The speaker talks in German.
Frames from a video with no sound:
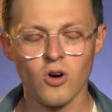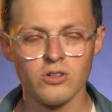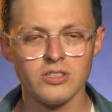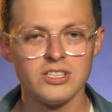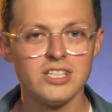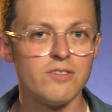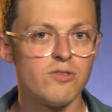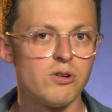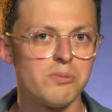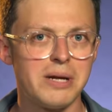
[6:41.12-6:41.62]
und
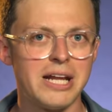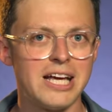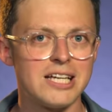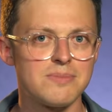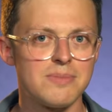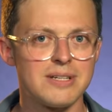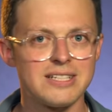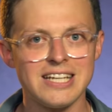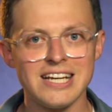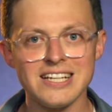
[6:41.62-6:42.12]
hier will man
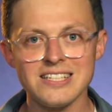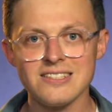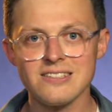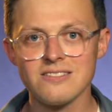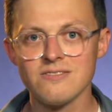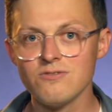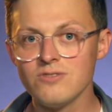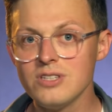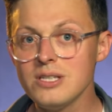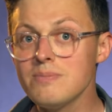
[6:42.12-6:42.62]
erstmal
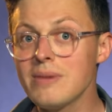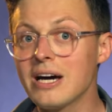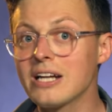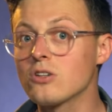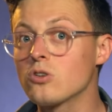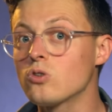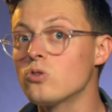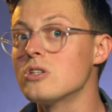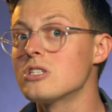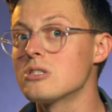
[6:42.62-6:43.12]
testen, wie
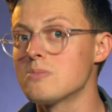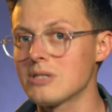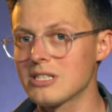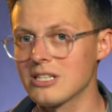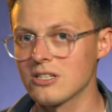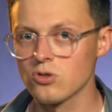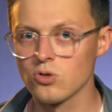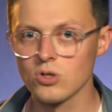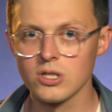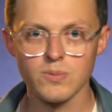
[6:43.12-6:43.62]
man grünes
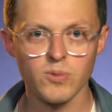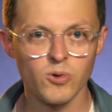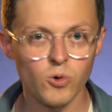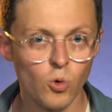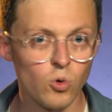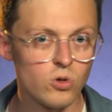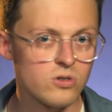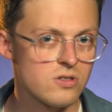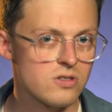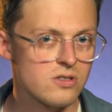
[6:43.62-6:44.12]
Methanol im
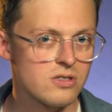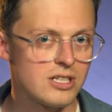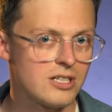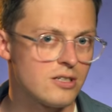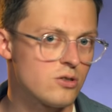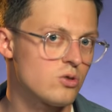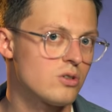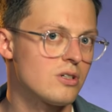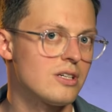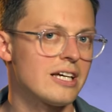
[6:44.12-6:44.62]
großen
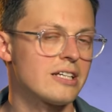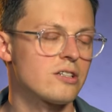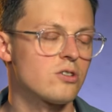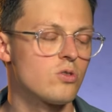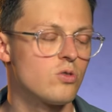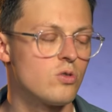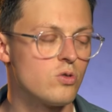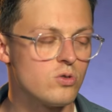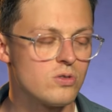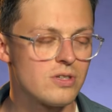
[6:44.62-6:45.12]
Stil durch
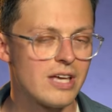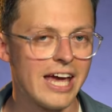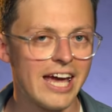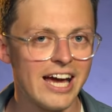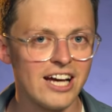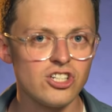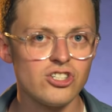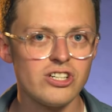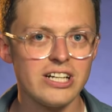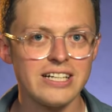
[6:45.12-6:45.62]
Elektrolyse
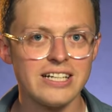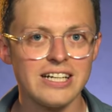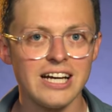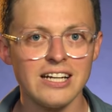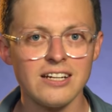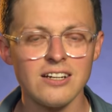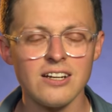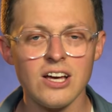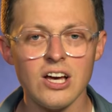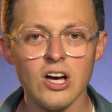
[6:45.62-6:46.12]
herstellen
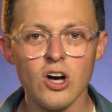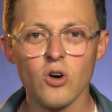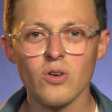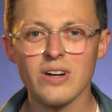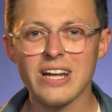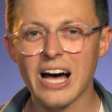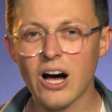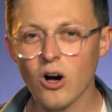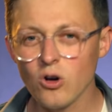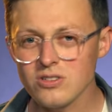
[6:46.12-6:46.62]
kann
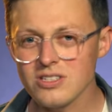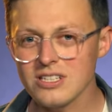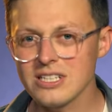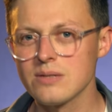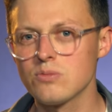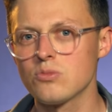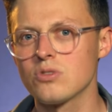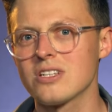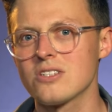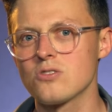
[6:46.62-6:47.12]
und
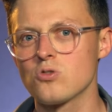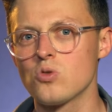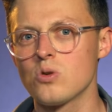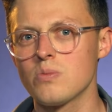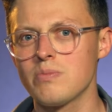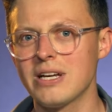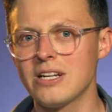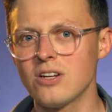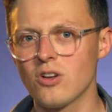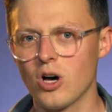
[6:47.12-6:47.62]
außerdem
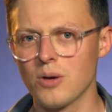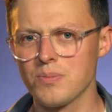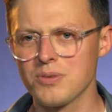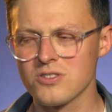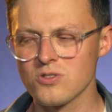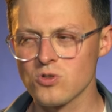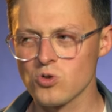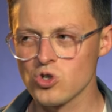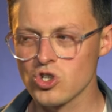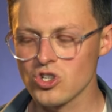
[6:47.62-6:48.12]
untersucht man, ob
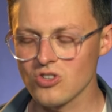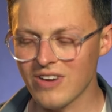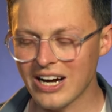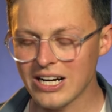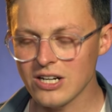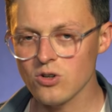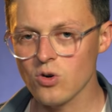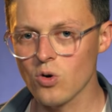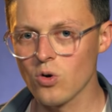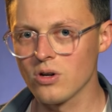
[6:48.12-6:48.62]
es zu
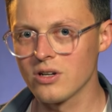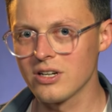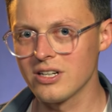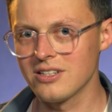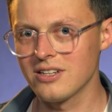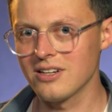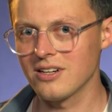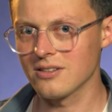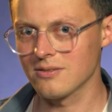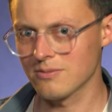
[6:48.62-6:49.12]
Schwankungen
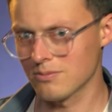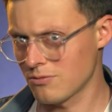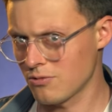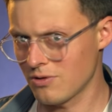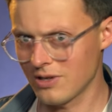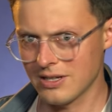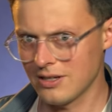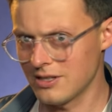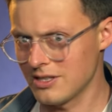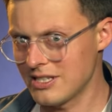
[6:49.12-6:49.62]
in der
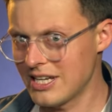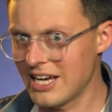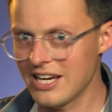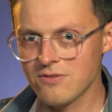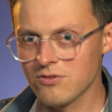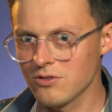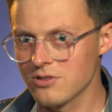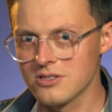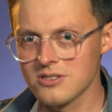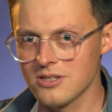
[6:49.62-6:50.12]

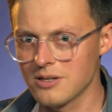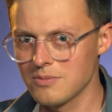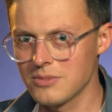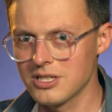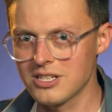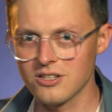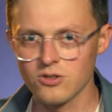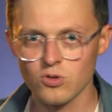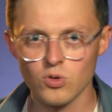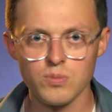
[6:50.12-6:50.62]
Qualität von dieser
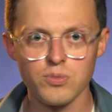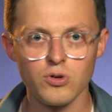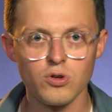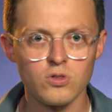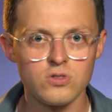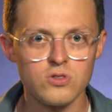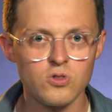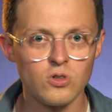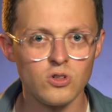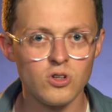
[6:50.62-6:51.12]

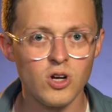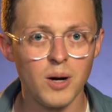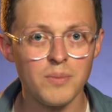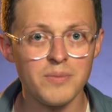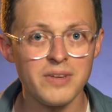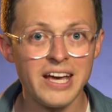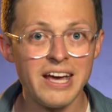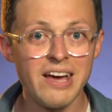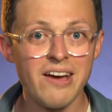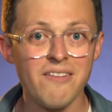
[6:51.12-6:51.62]
Methanolproduktion
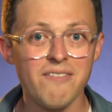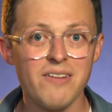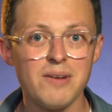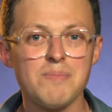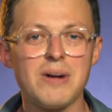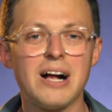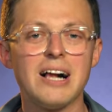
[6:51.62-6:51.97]
kommt, wenn